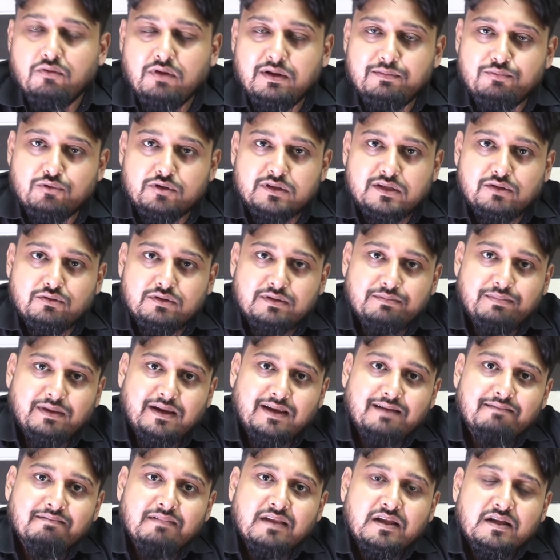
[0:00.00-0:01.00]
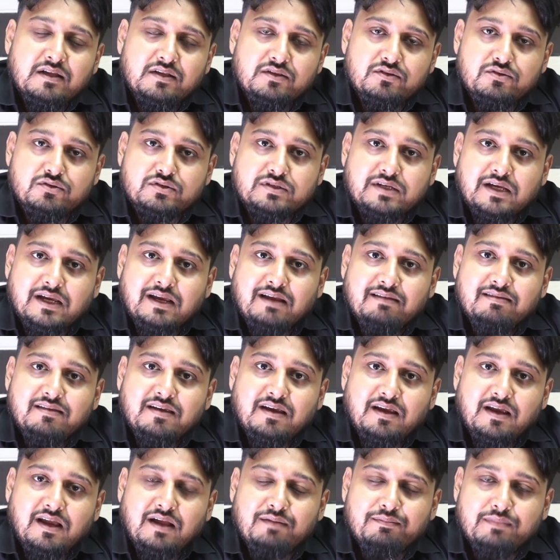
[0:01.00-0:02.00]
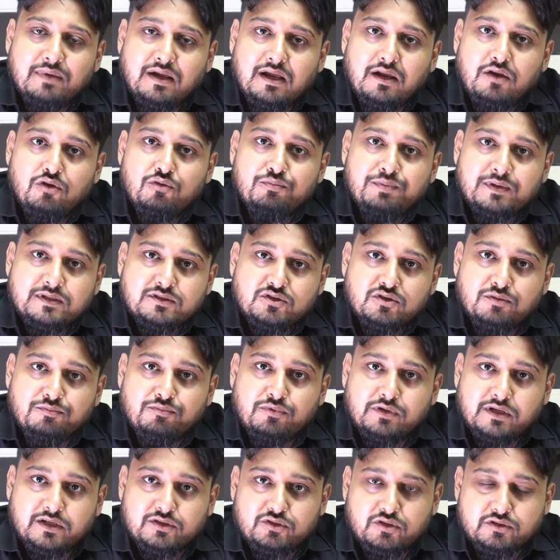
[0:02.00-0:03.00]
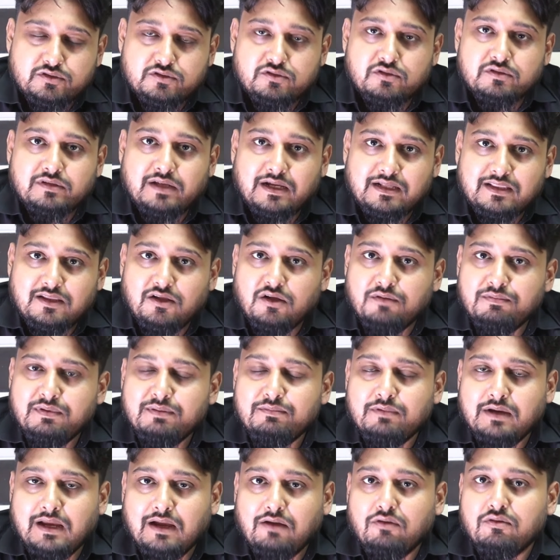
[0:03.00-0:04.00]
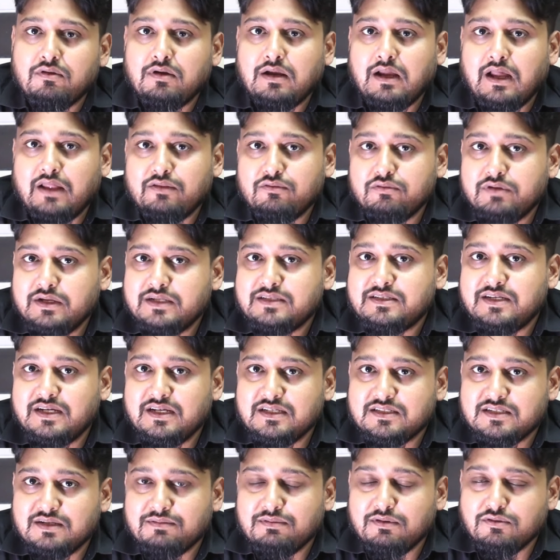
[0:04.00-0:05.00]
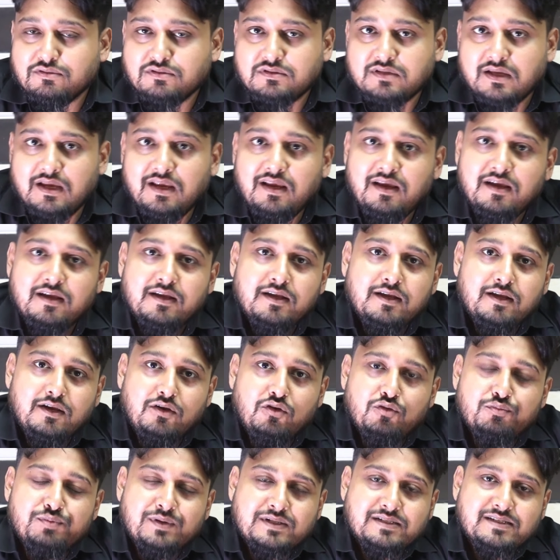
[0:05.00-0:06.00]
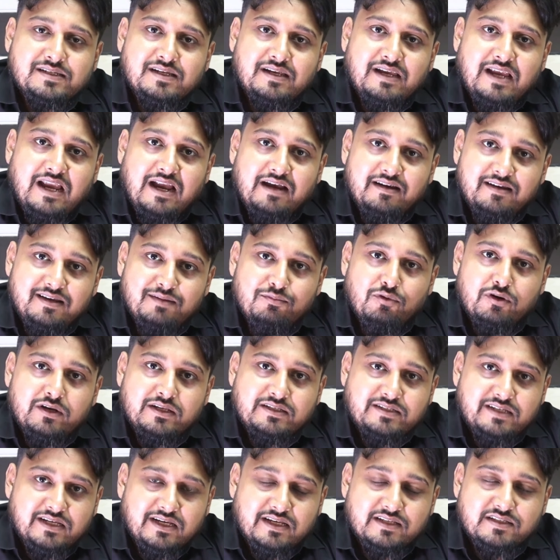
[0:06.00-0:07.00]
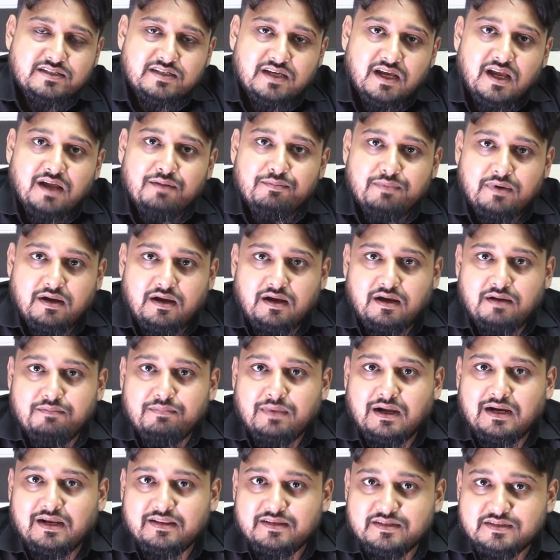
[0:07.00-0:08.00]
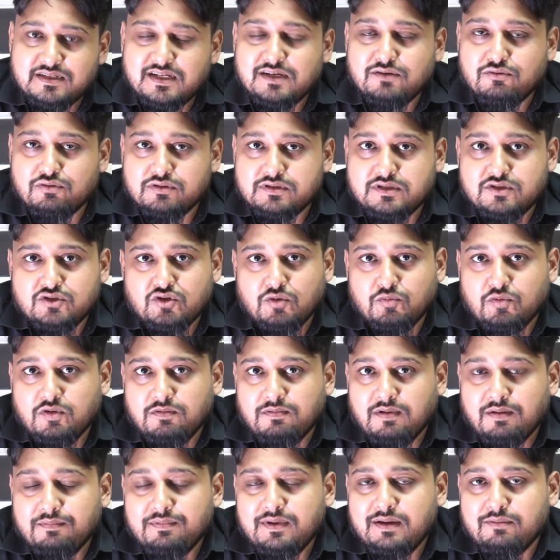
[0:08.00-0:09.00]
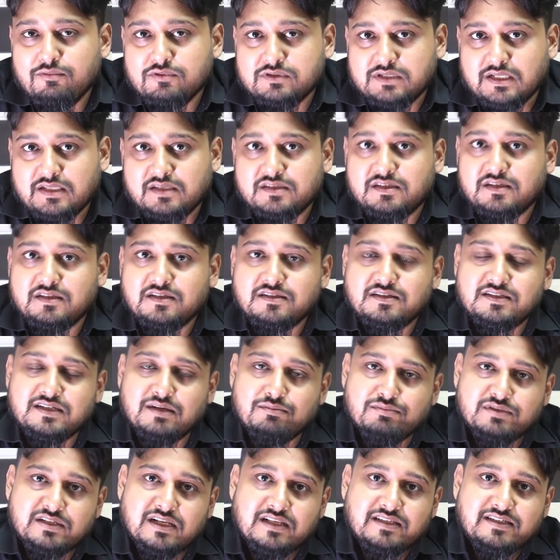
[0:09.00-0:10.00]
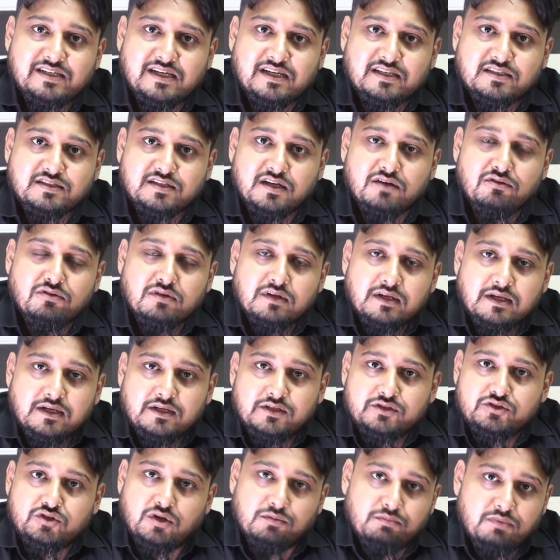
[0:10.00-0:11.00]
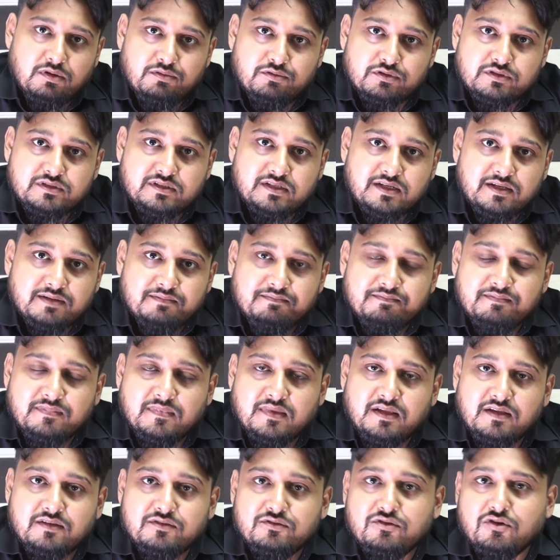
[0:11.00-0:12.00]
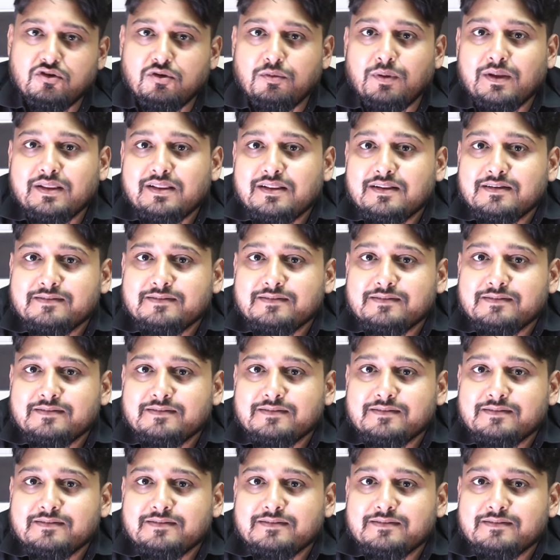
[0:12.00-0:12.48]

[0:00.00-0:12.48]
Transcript: হয়ে পড়তে হতে পারে তো সেক্ষেত্রে আমরা লুপাস সম্পর্কে সচেতন থাকতে হবে এবং এখন আধুনিক চিকিৎসা ব্যবস্থায় লুপাসের অ্যান্টিবডি চিকিৎসা আমরা বাংলাদেশেই করছি সফলভাবে এবং সাথে সাথে স্টেম সেল চিকিৎসাও সম্ভব হচ্ছে ধন্যবাদ